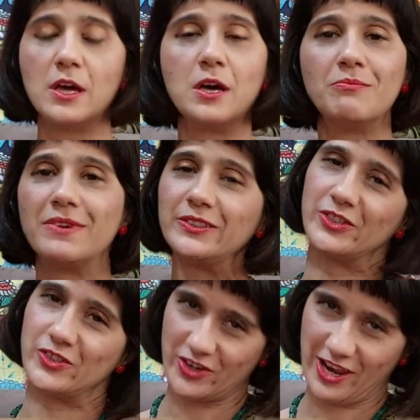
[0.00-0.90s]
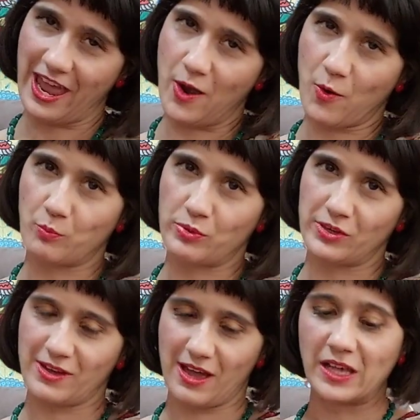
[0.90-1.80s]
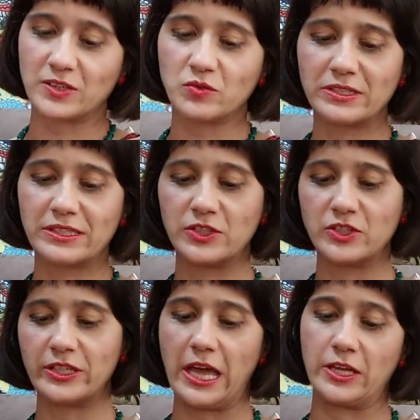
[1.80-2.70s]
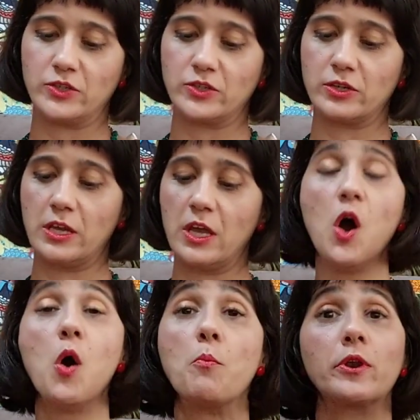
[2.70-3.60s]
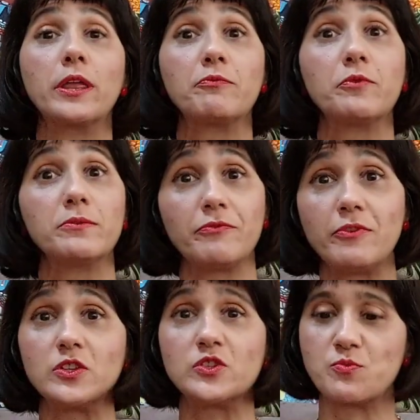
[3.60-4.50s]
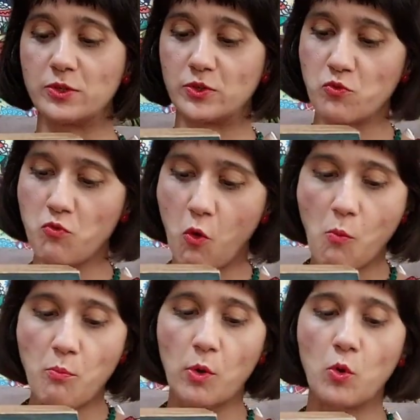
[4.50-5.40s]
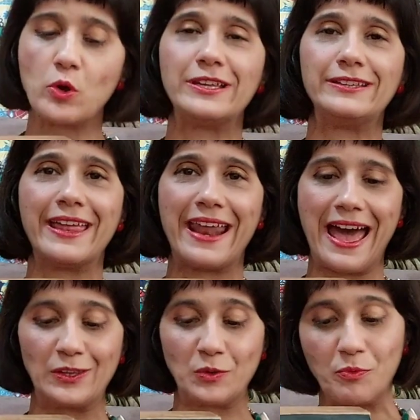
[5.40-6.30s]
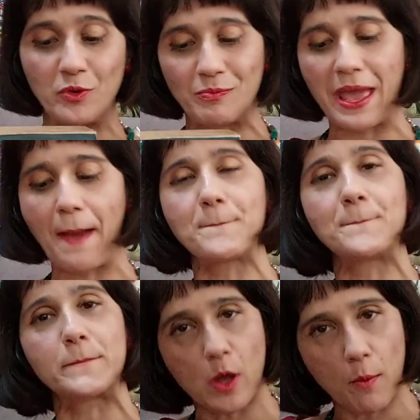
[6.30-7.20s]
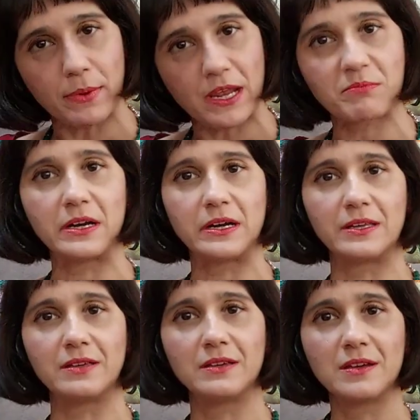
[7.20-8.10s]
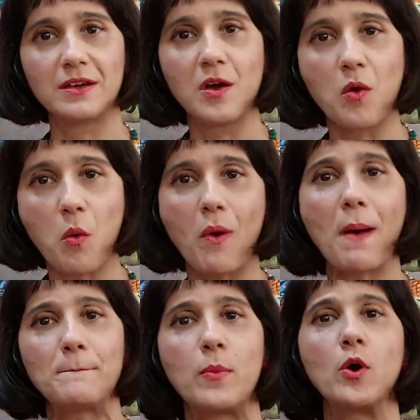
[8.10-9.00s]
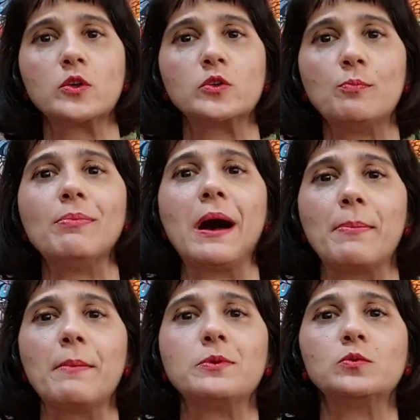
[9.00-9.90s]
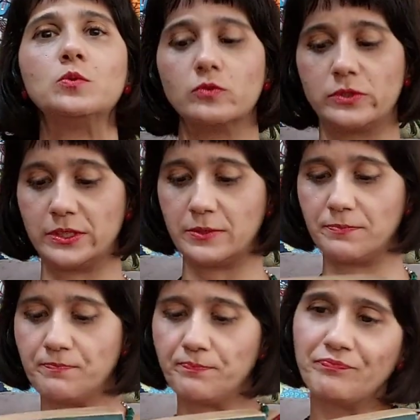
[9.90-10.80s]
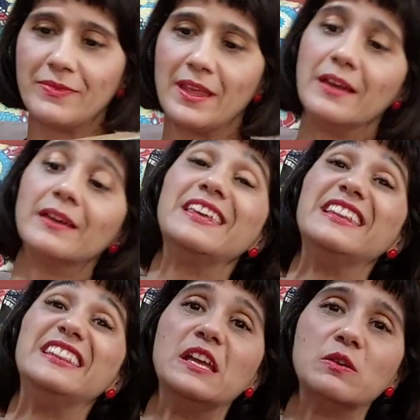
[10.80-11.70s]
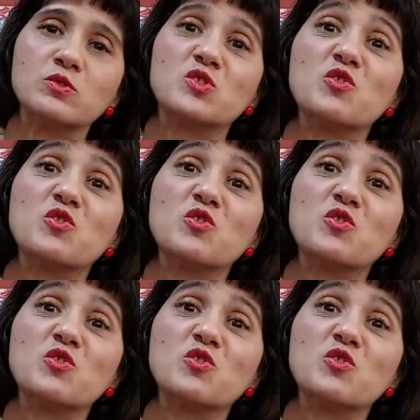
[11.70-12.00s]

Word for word: mando este help à Sua Santidade, porque fui vítima de um complô liderado por minha própria mãe com o apoio do Papa Pio XII. Que Deus o